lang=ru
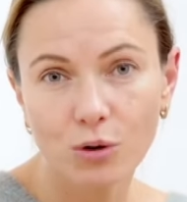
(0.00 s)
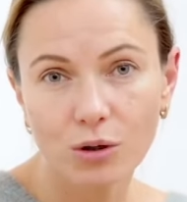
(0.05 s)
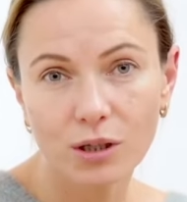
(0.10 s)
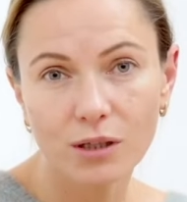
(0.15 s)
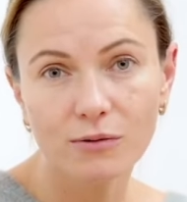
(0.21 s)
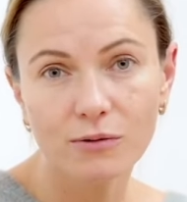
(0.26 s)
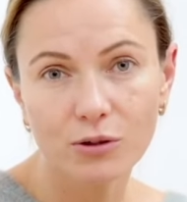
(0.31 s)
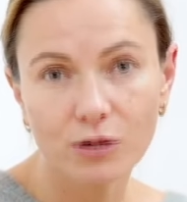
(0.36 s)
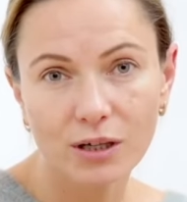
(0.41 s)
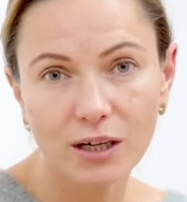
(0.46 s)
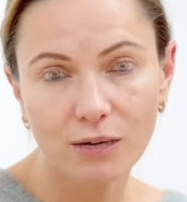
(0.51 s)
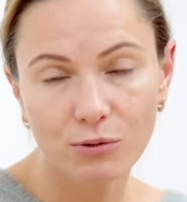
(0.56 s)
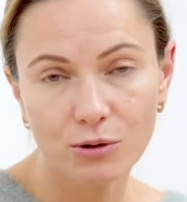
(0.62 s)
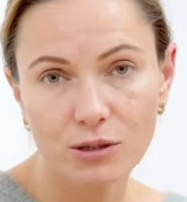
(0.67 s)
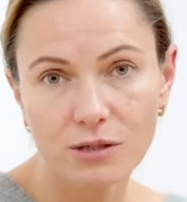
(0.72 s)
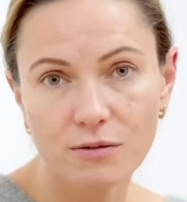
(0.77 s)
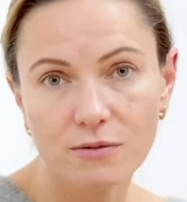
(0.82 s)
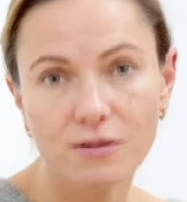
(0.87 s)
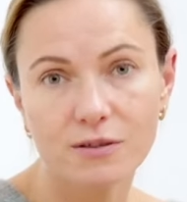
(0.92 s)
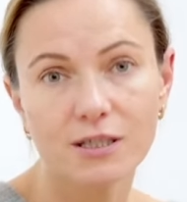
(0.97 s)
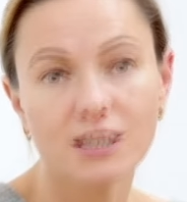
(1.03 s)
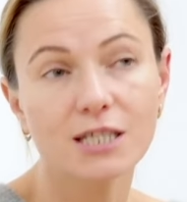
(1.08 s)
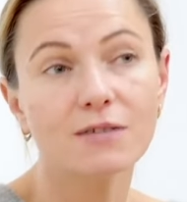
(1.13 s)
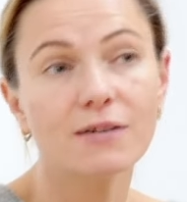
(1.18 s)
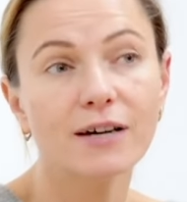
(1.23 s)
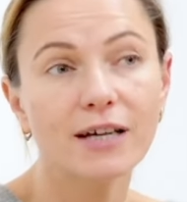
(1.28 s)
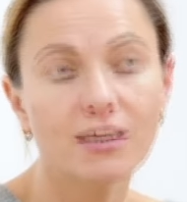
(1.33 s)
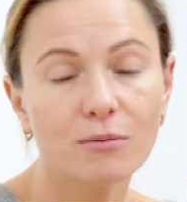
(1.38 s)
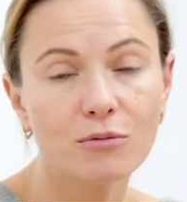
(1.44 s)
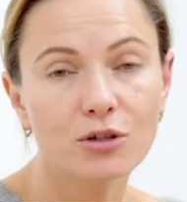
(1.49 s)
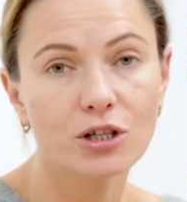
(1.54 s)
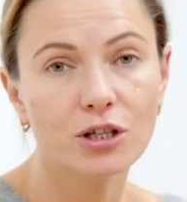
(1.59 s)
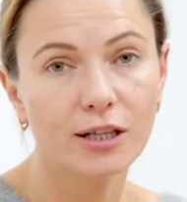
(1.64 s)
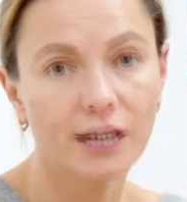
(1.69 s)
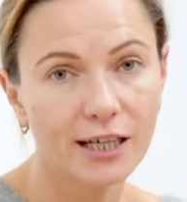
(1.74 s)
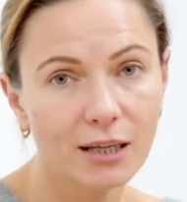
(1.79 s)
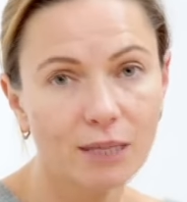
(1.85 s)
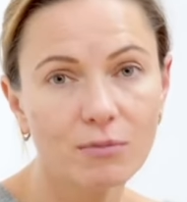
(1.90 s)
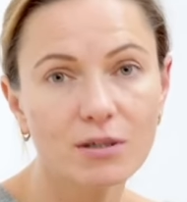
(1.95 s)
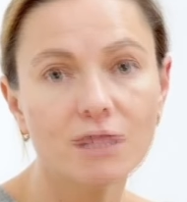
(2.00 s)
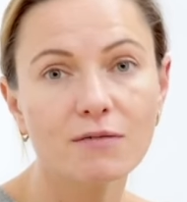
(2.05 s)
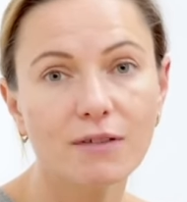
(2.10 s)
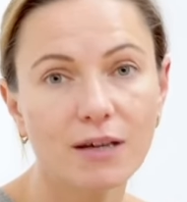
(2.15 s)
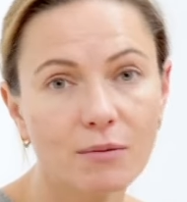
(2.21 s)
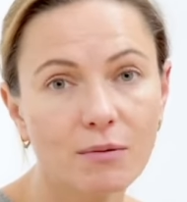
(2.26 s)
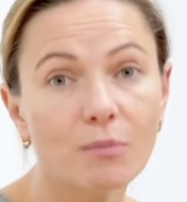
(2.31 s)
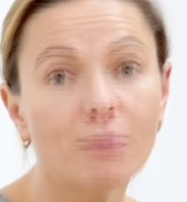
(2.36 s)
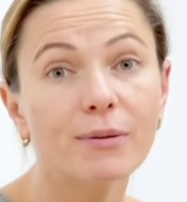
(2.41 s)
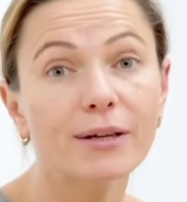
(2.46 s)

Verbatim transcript: голову и руководствоваться своими желаниями, своими